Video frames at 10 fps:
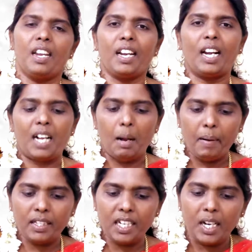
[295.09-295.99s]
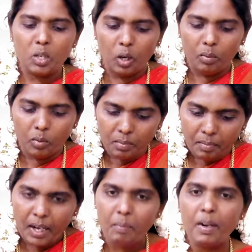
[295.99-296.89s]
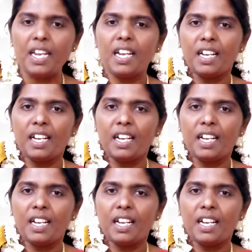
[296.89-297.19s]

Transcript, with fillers: எங்களை காப்பாற்றுங்கன்னு சொல்லும்போது மறுபடி